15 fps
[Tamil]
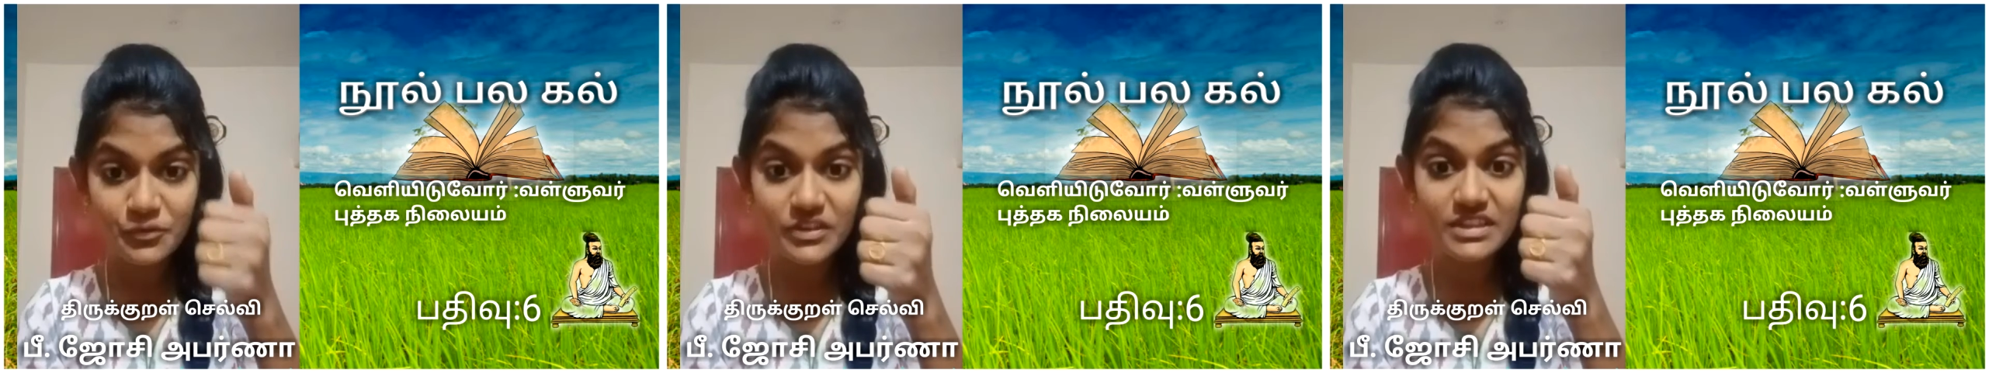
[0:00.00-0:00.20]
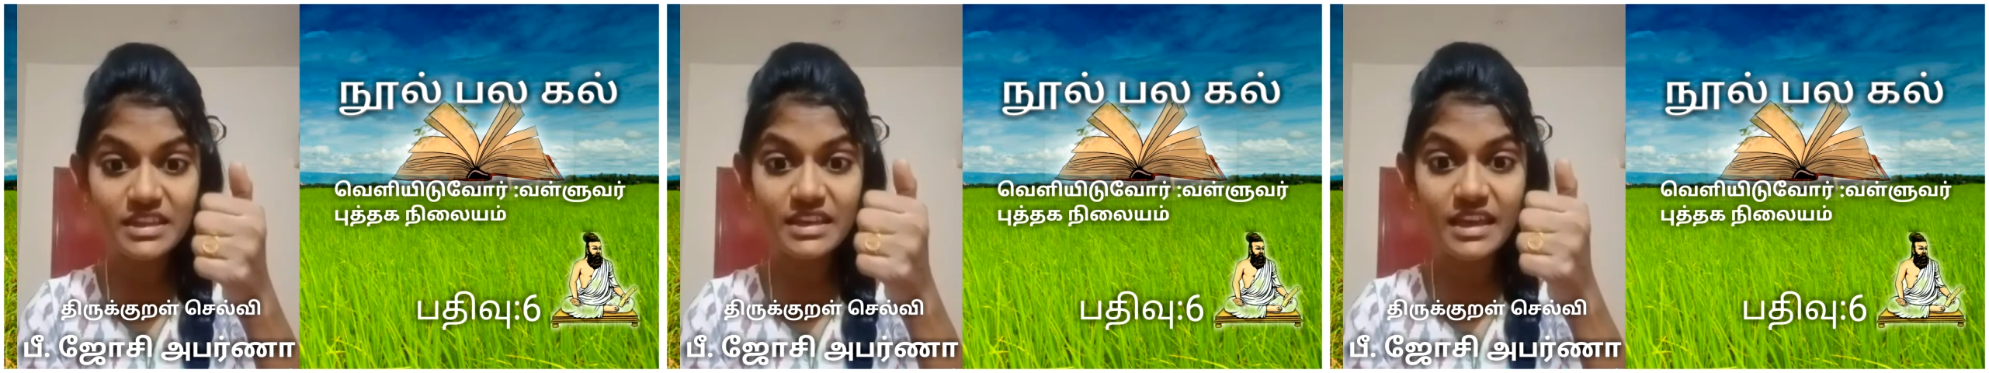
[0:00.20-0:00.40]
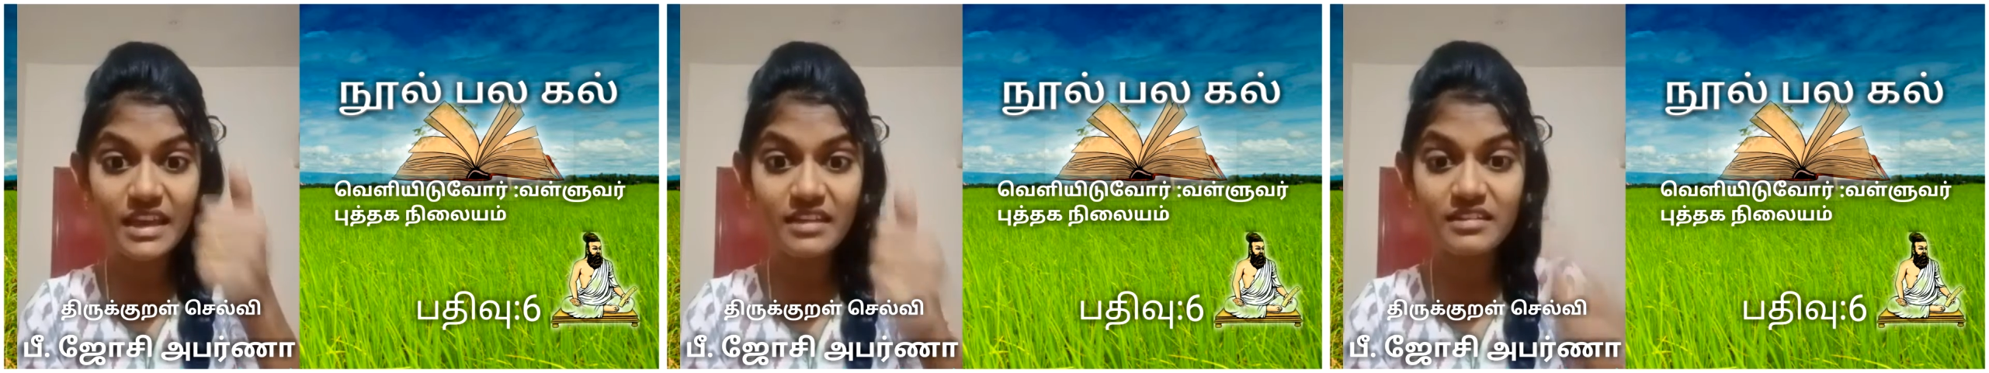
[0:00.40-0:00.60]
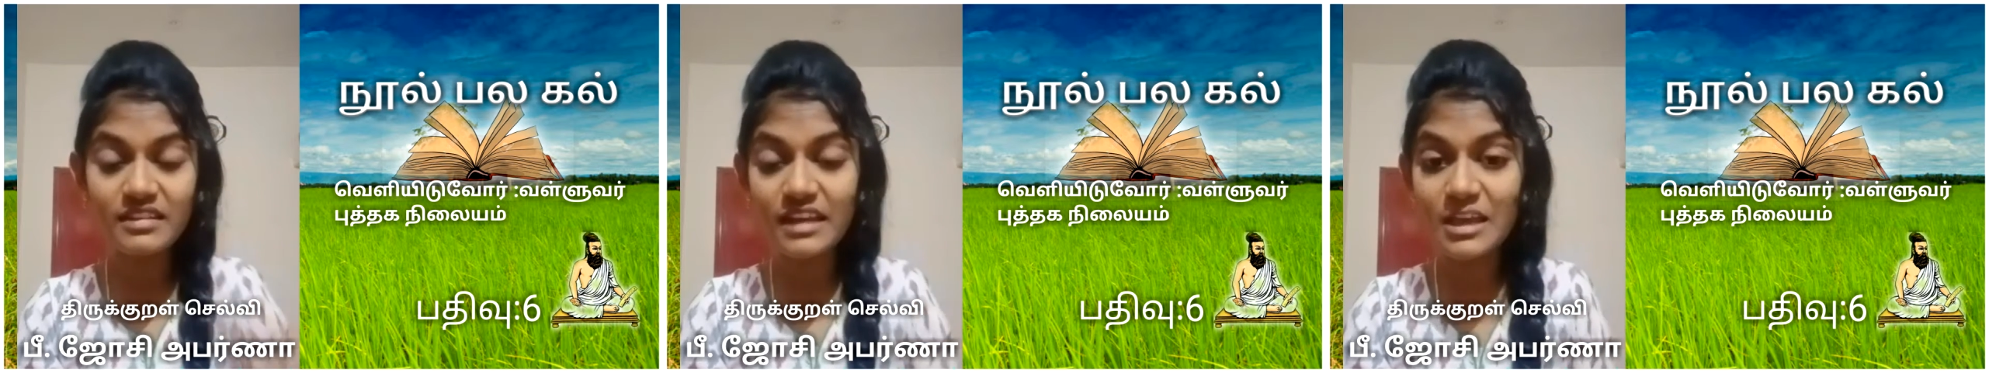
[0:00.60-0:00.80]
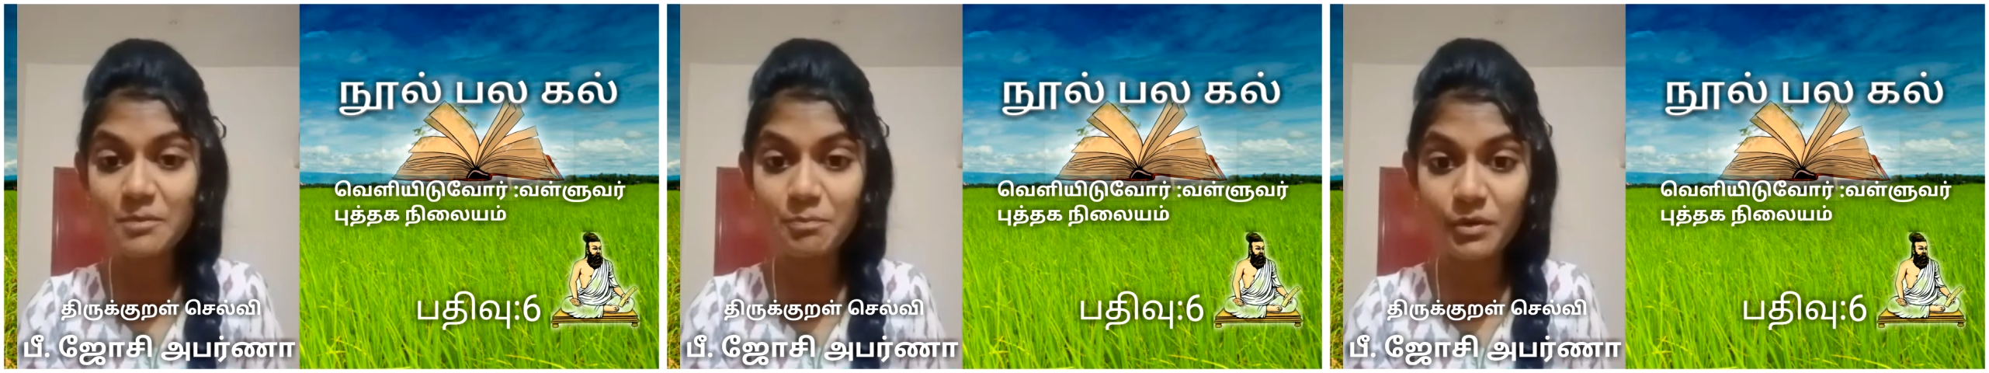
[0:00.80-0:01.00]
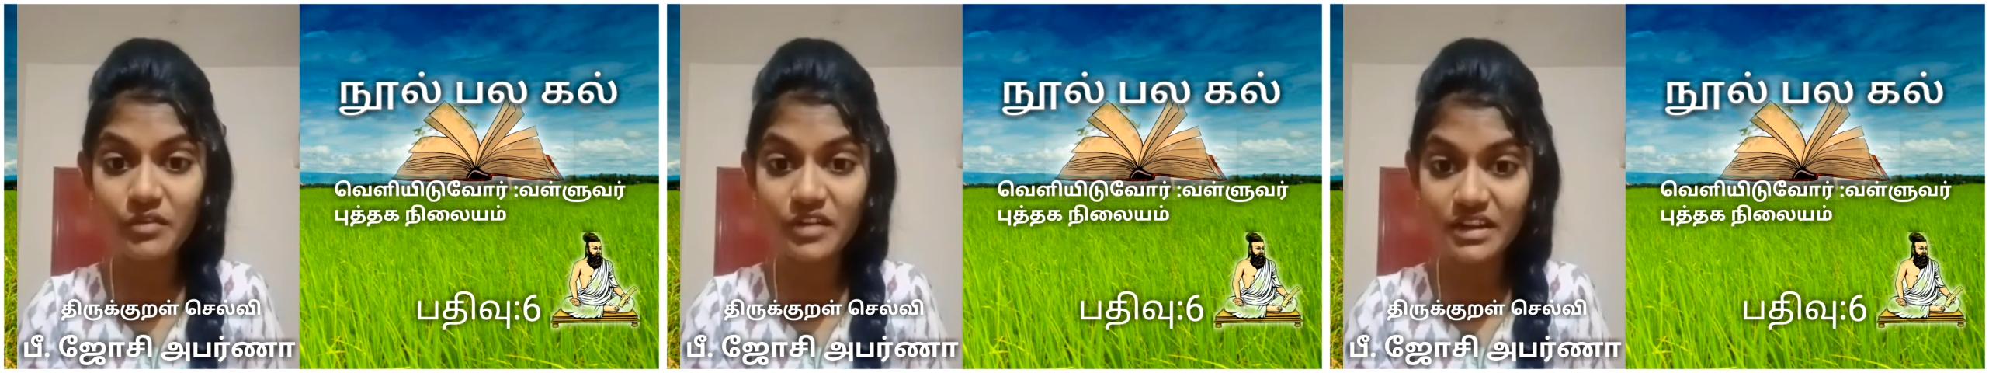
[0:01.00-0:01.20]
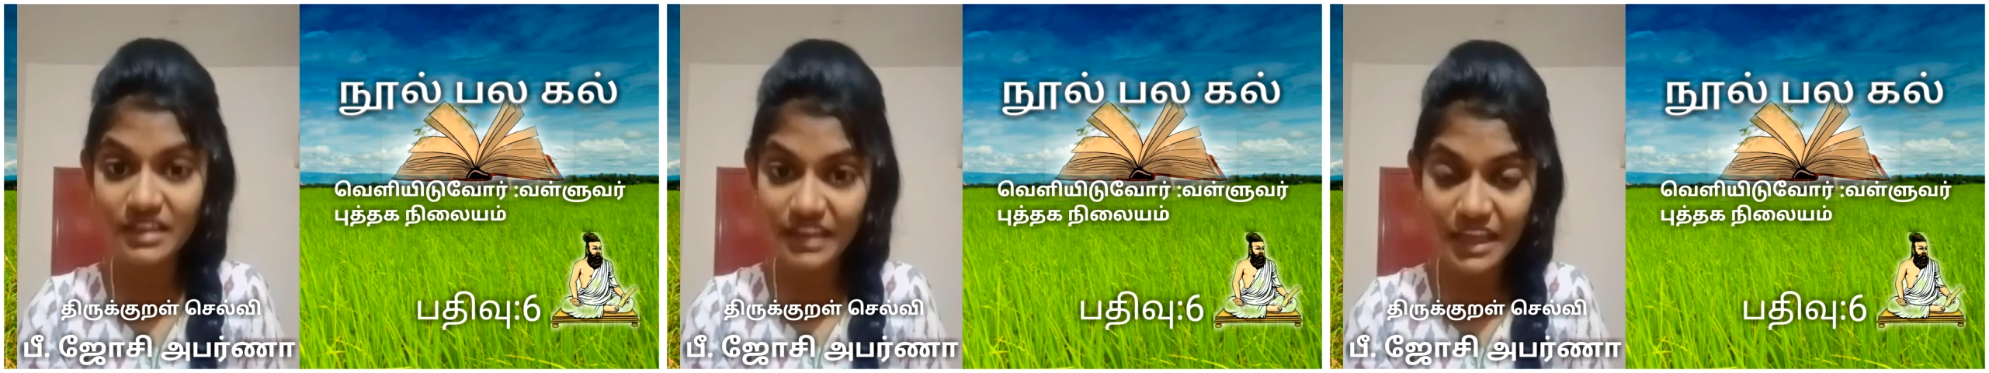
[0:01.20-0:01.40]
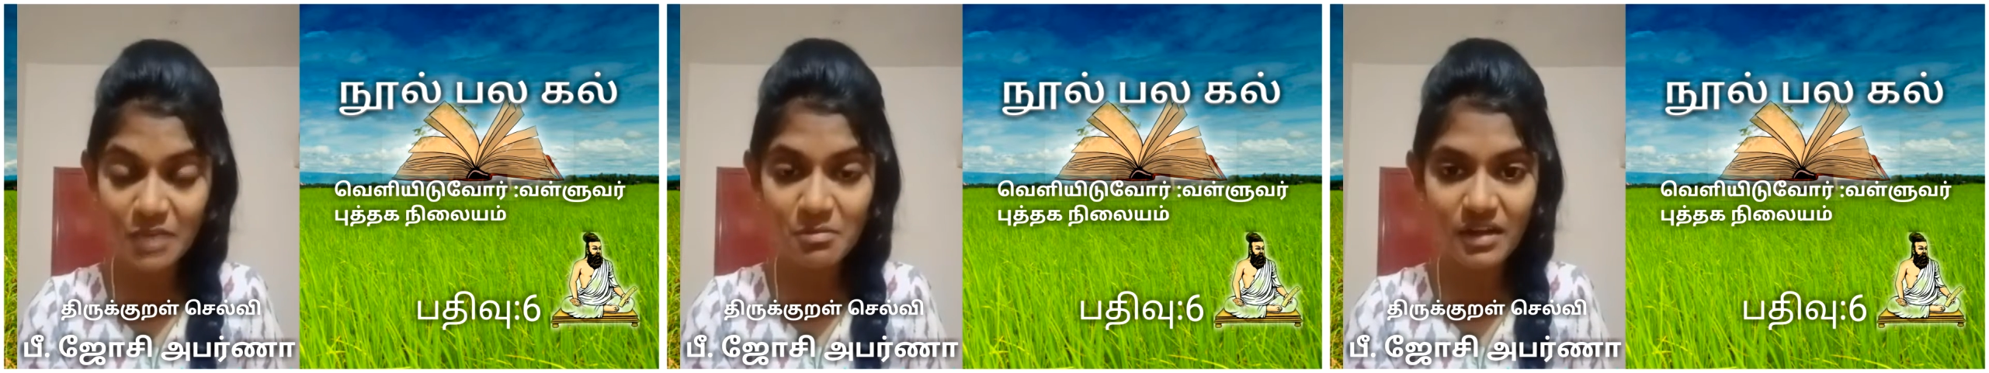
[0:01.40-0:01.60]
விதியை
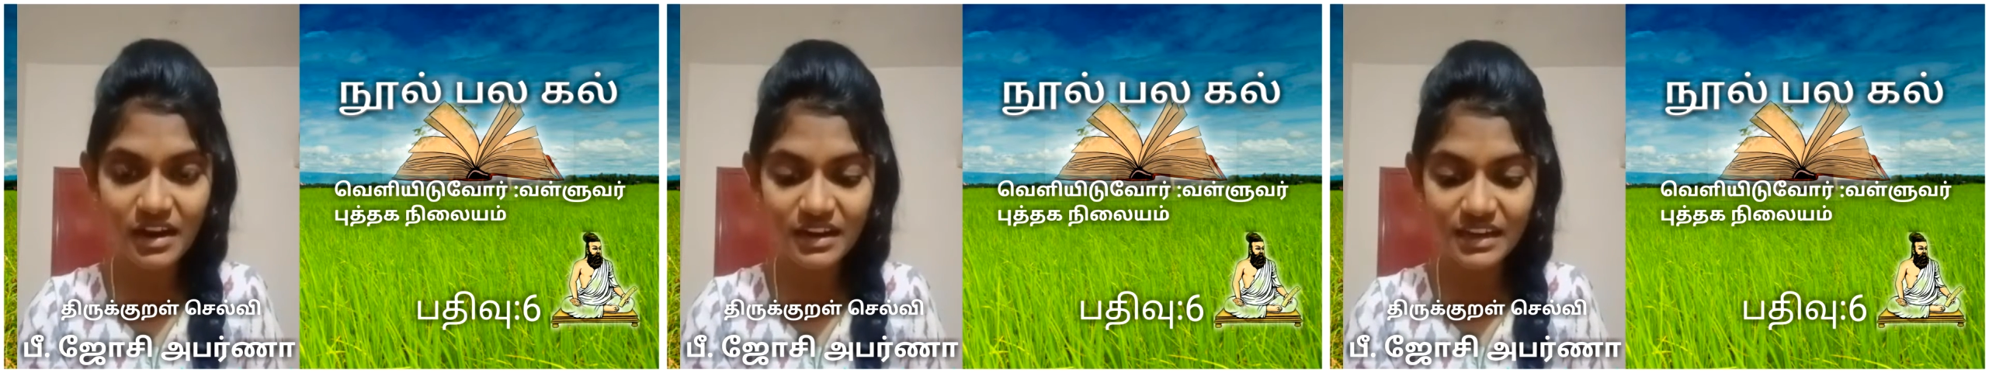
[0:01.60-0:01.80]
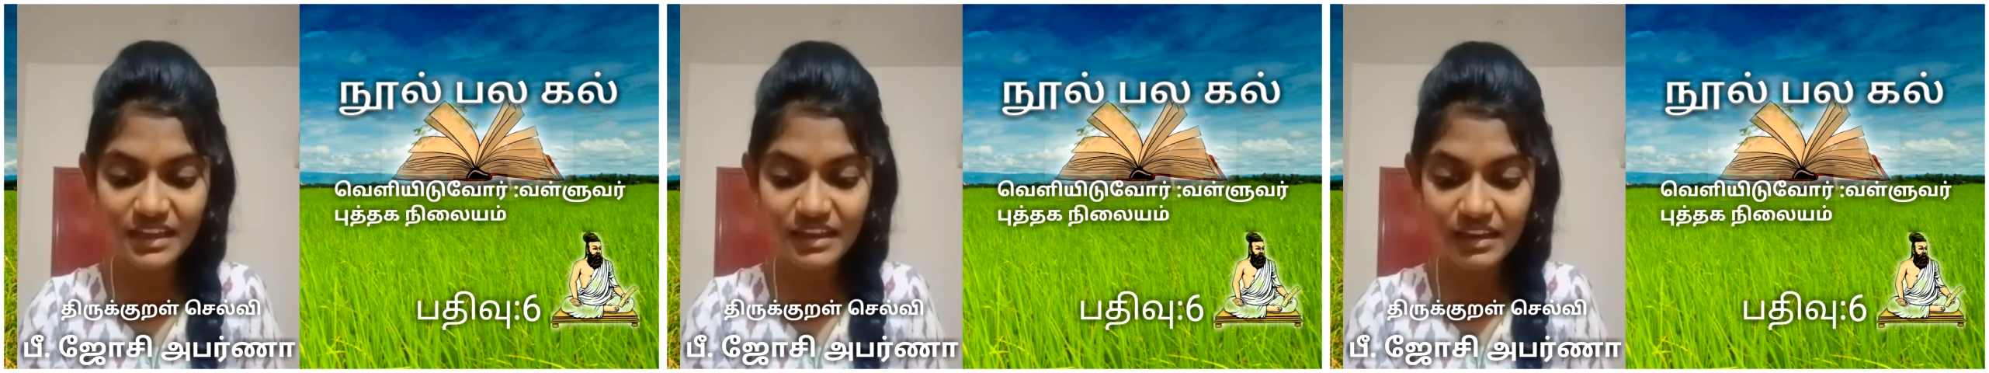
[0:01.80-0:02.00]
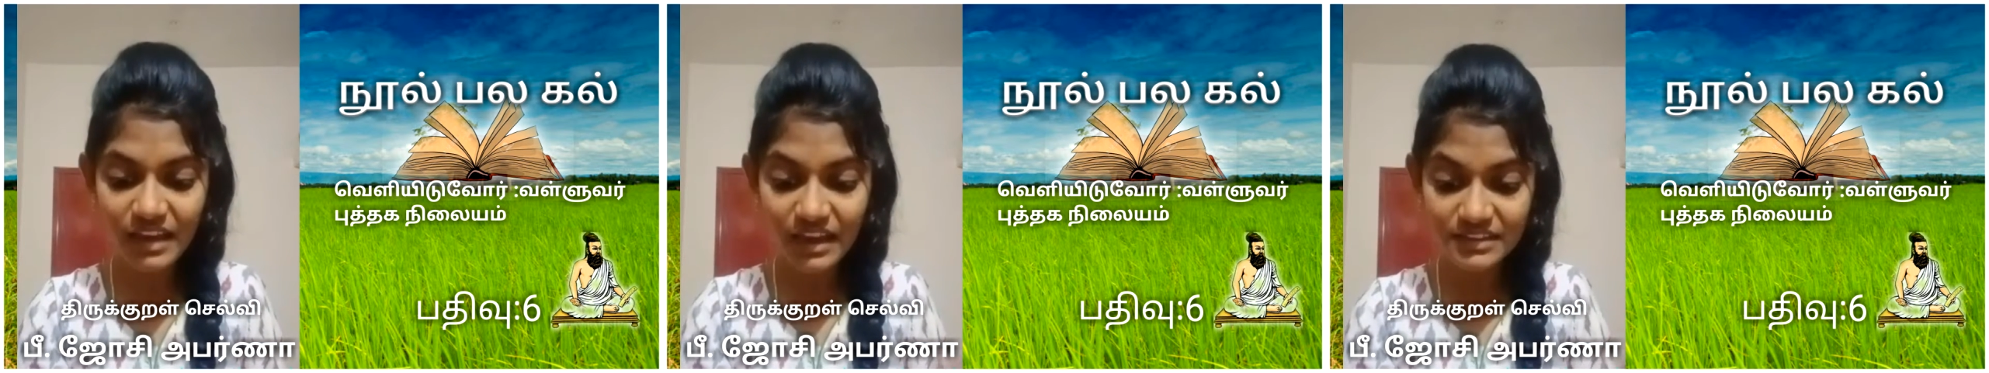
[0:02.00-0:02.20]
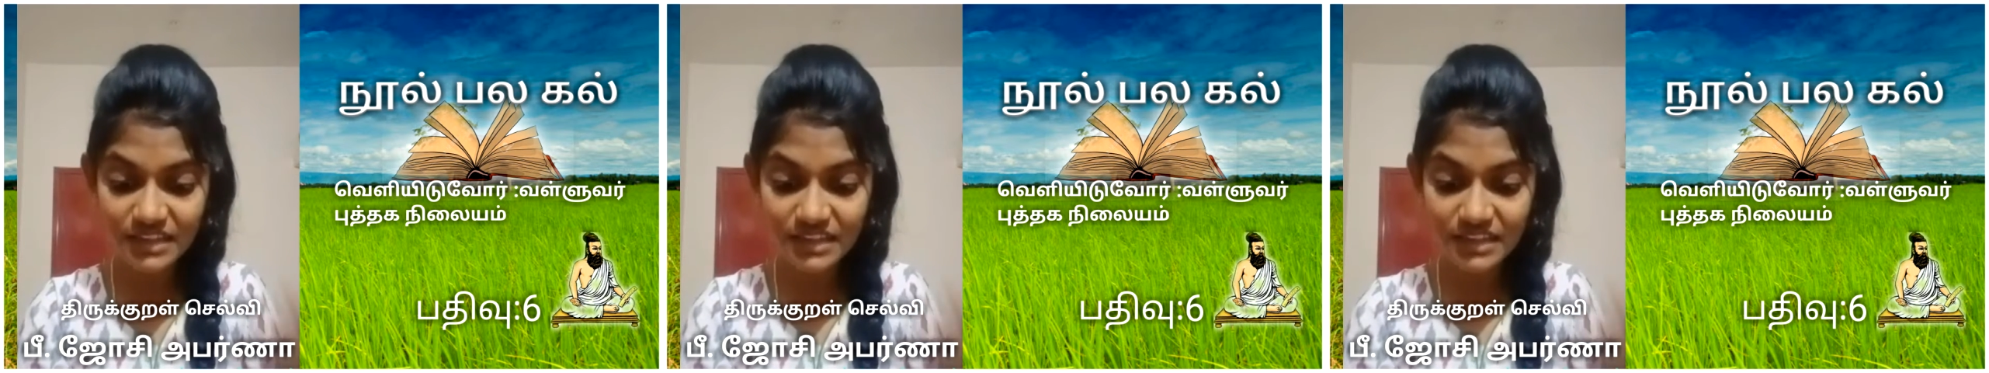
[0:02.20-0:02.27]
நினைப்பவன் ஏமாளி